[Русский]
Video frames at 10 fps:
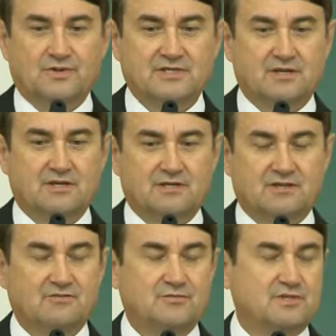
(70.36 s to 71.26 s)

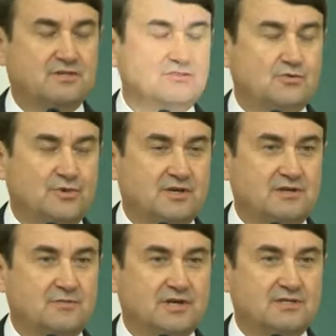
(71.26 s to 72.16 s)
президента вместе с
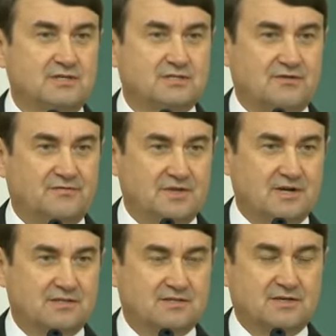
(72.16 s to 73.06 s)
субъектами Российской
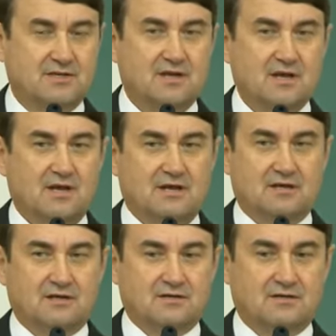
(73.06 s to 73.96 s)
Федерации
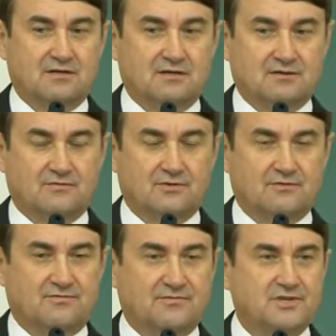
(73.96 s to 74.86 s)
э, вот
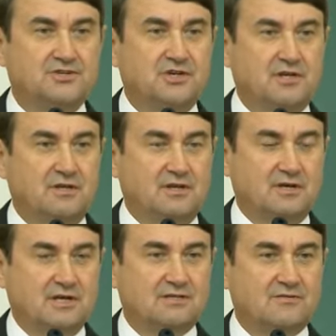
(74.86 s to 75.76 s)
в
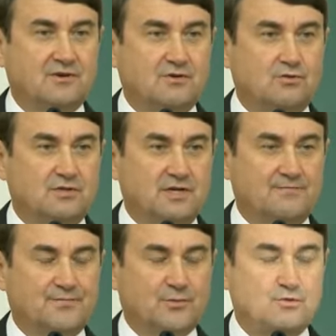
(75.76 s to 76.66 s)
течение этого
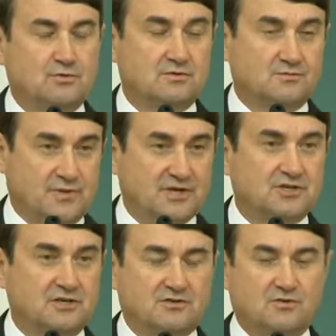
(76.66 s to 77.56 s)
года,
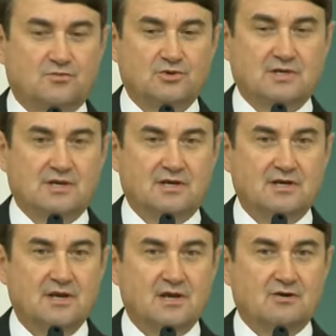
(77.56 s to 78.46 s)
прошедшего
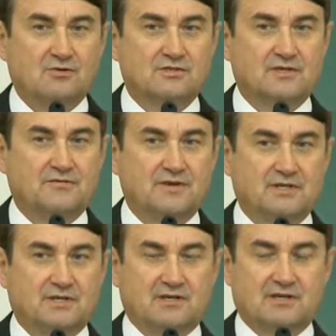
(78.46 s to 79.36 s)
после
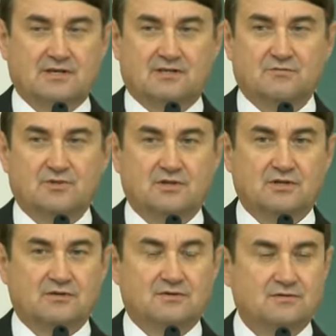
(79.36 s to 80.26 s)
Госсовета, это
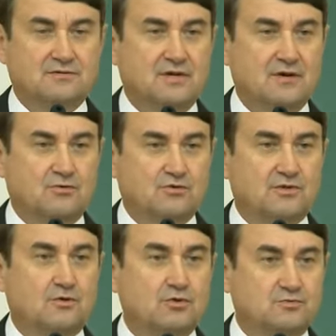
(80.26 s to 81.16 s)
было
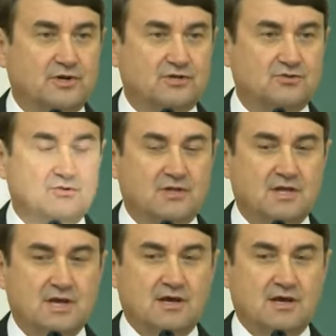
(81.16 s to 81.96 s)
уже год прошел,